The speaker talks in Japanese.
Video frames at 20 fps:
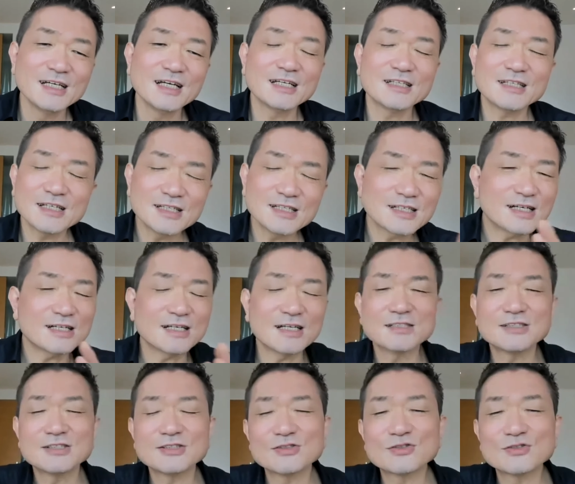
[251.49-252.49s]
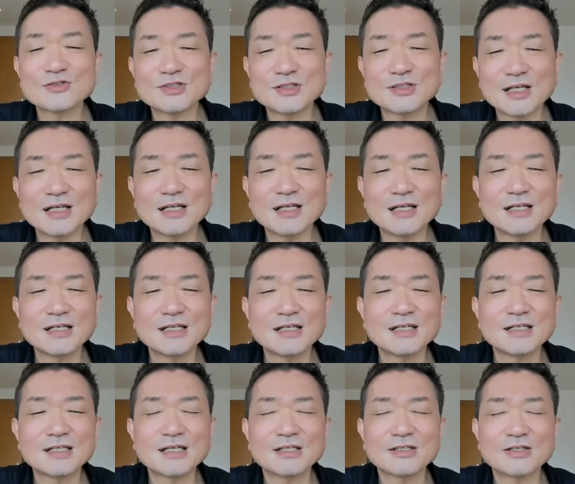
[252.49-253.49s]
下手に解決しようとして
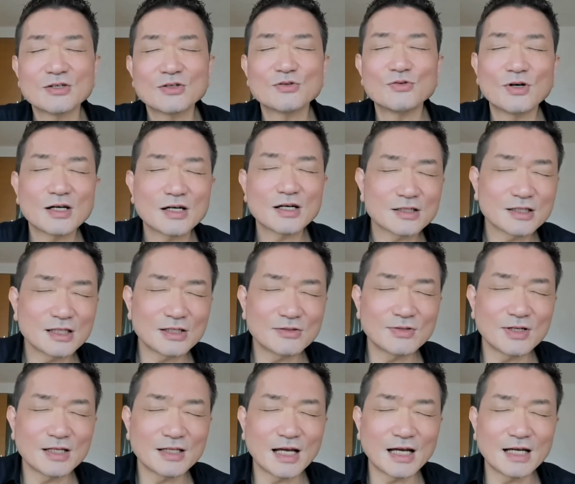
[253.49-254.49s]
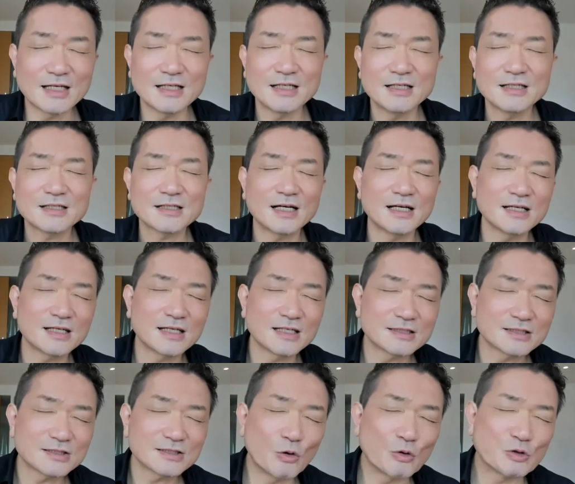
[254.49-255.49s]
結局分かってくれない、解
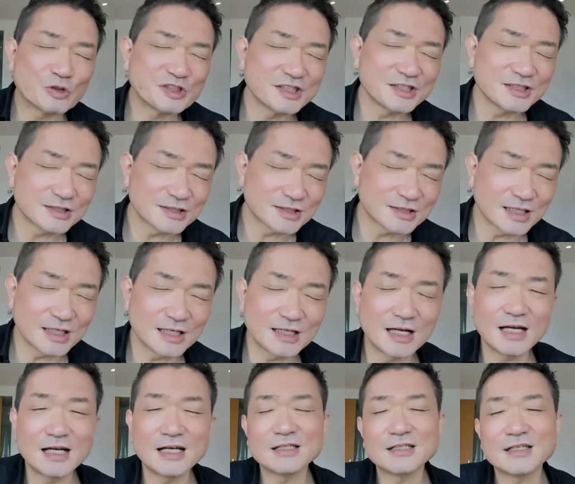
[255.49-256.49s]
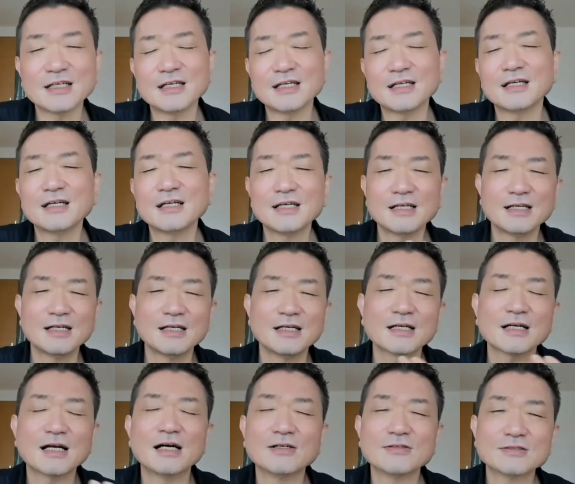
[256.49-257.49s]
決押し付けられて、
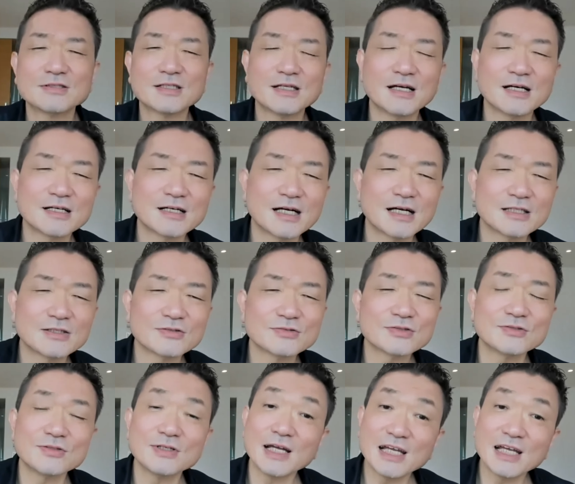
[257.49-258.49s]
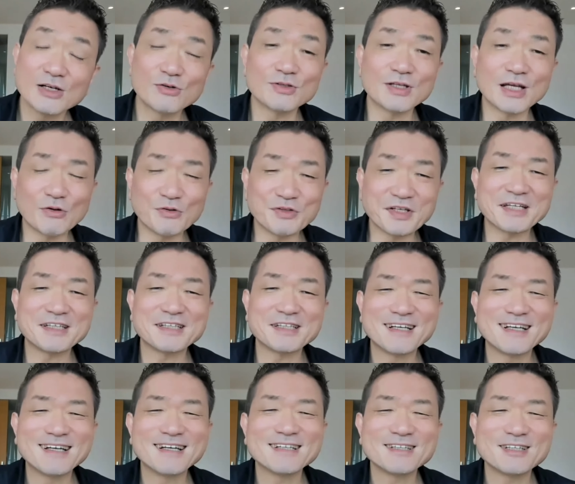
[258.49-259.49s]
カウンセラー側のそれはエゴだよねっ
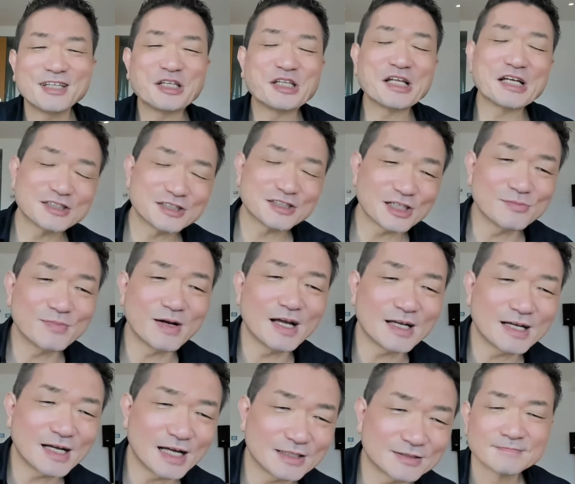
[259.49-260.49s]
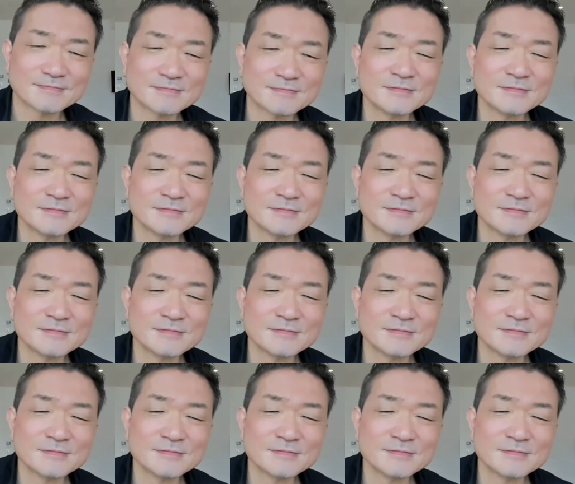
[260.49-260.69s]
てなっちゃう場合がある。